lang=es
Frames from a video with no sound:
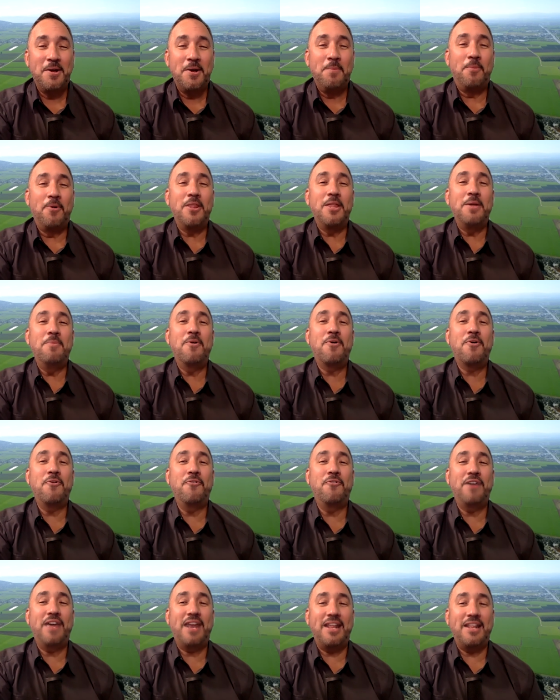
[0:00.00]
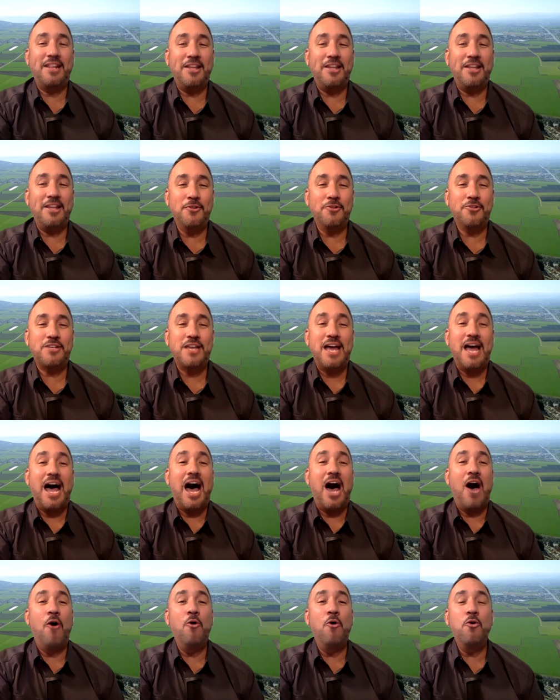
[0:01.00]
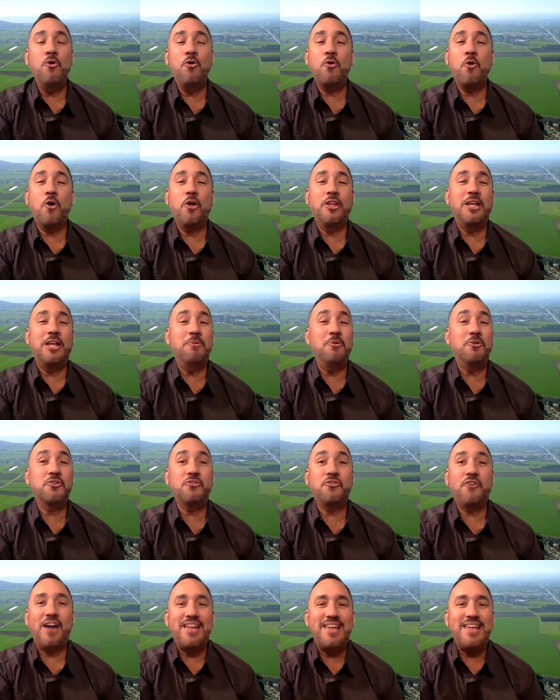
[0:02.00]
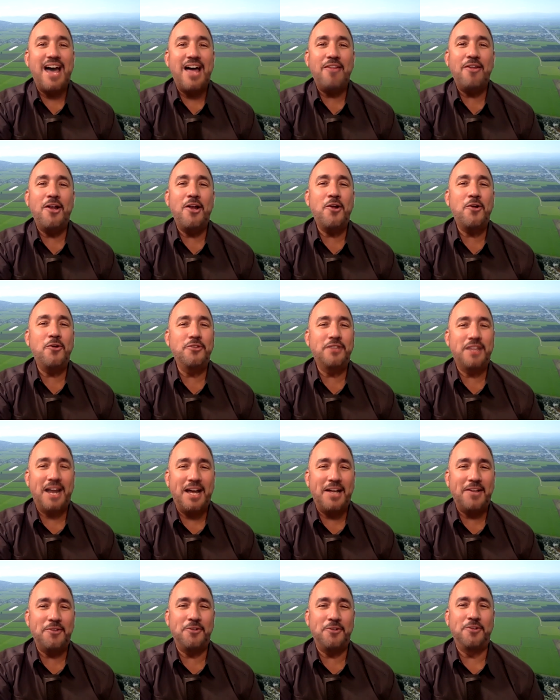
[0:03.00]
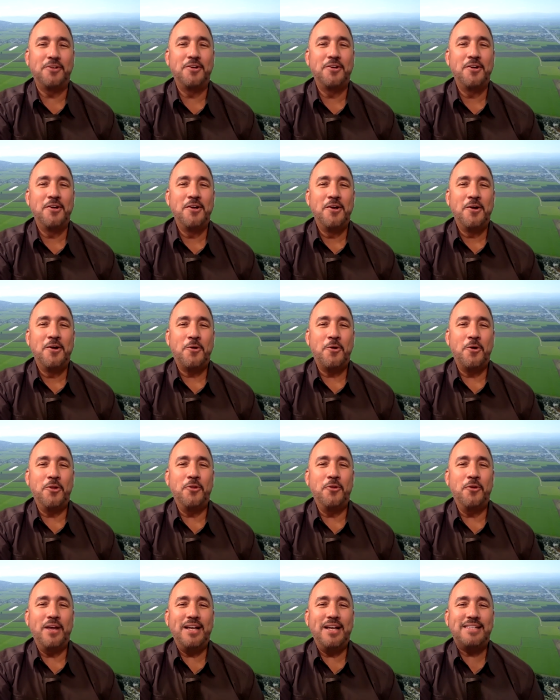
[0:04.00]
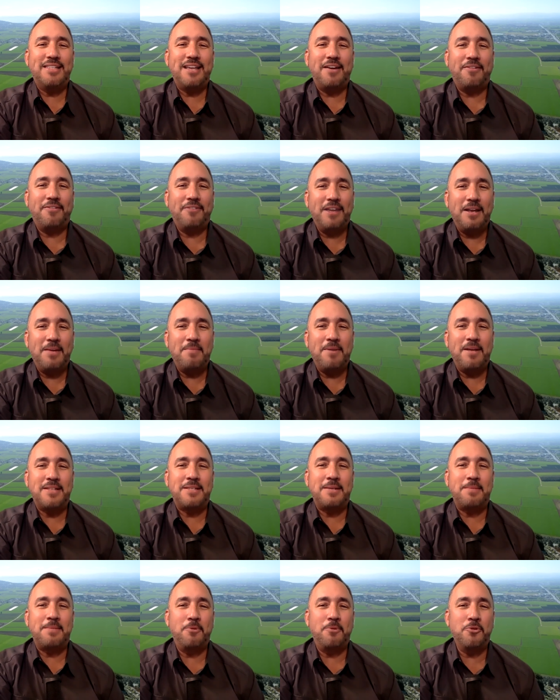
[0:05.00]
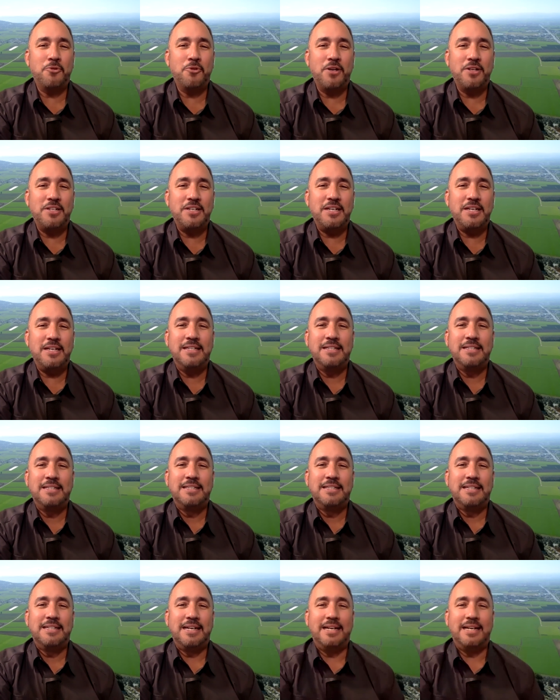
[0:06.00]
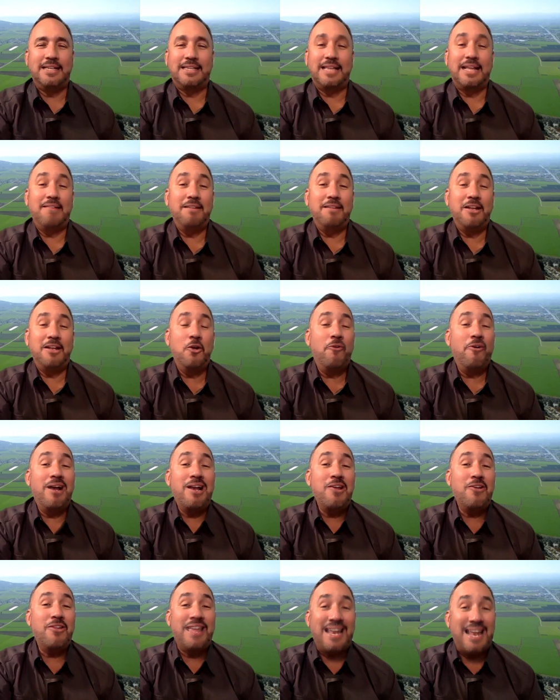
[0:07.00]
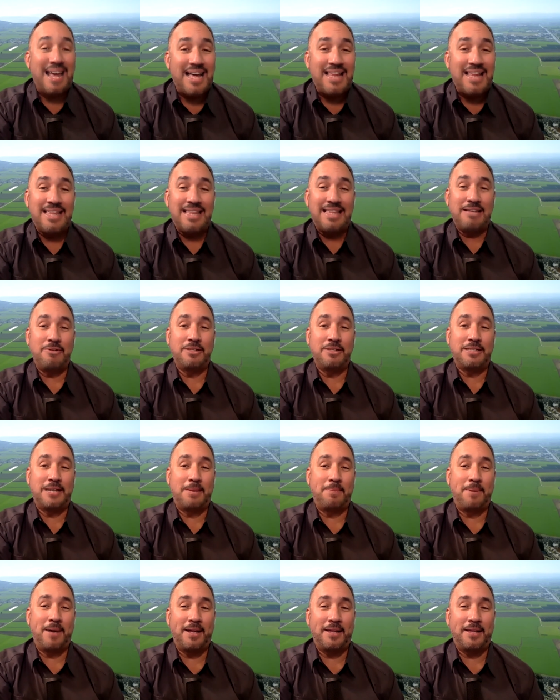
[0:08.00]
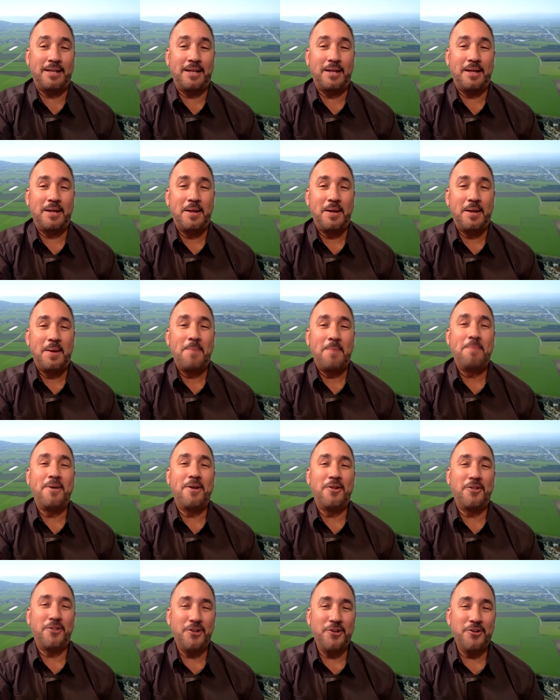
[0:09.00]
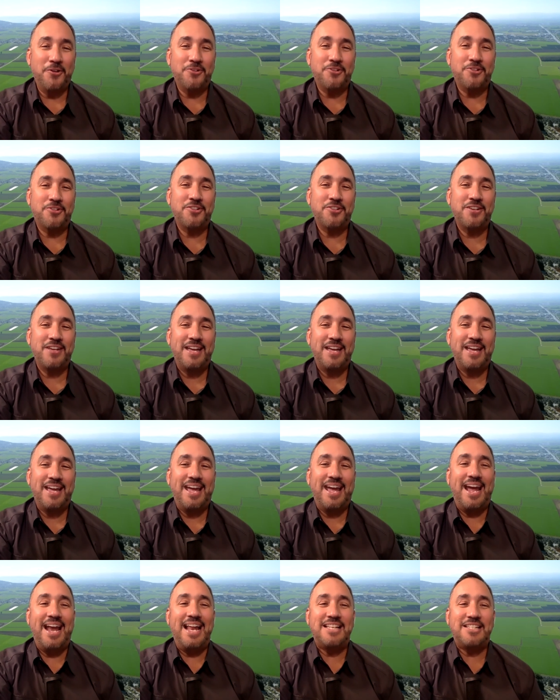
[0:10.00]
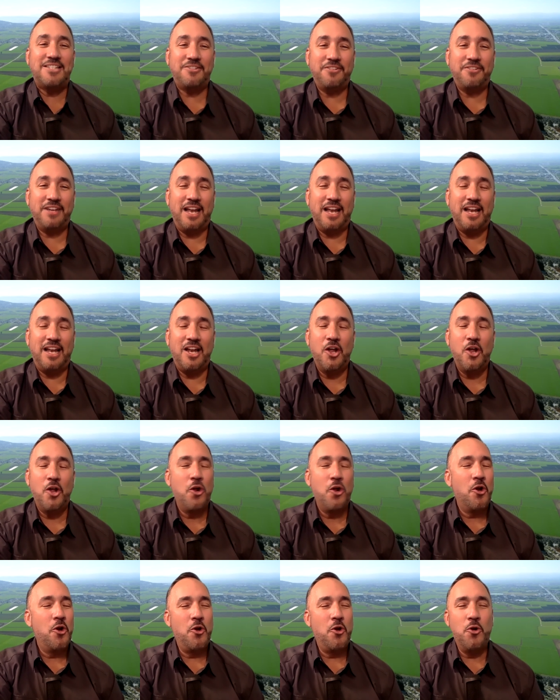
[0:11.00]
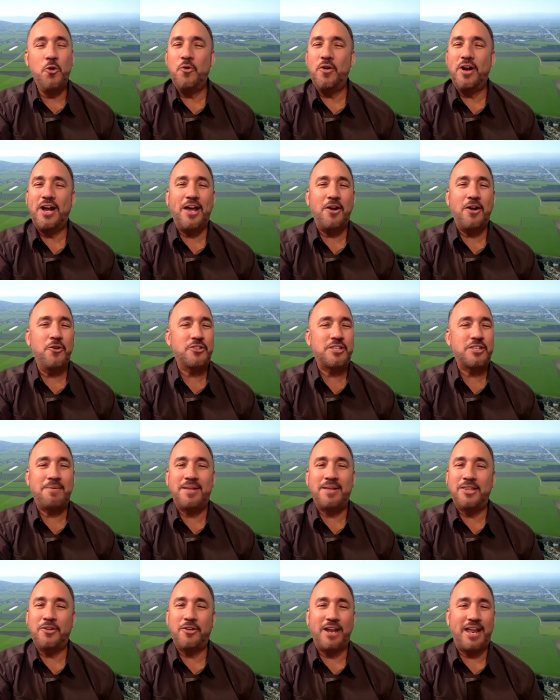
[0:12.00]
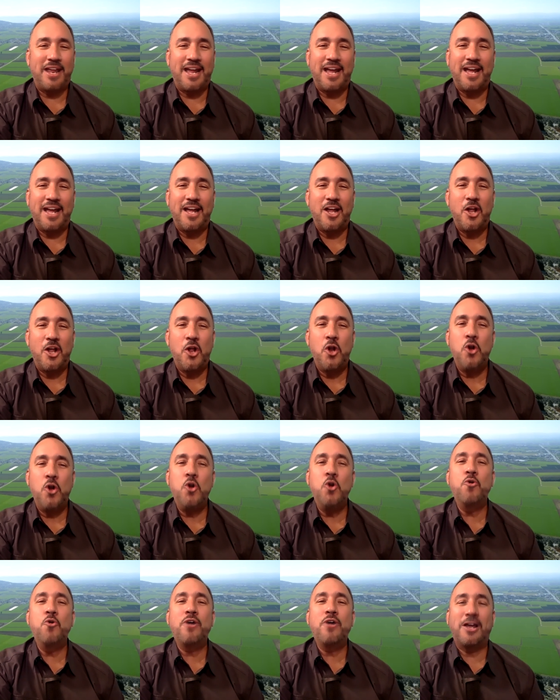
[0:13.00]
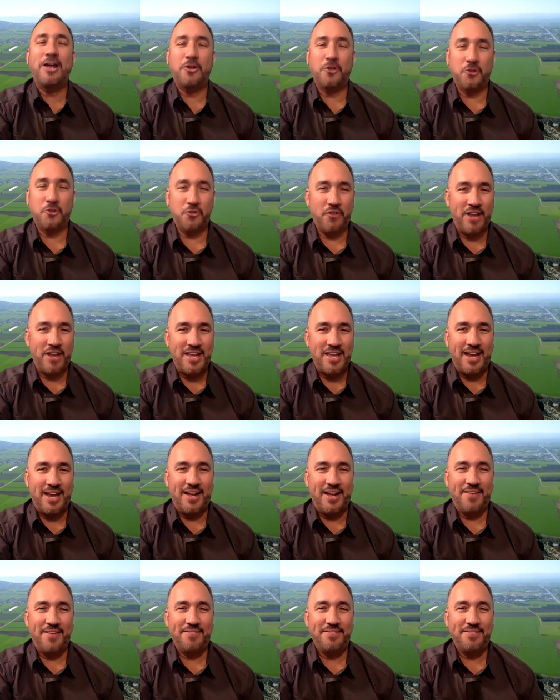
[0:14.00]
Podemos confiar en Dios aun cuando hemos fallado el contrato. Cuando esa firma se puso allí, eh, tal vez no valió de nada de nuestra parte, pero Dios, Él es fiel, nunca nos abandonará, nunca nos fallará.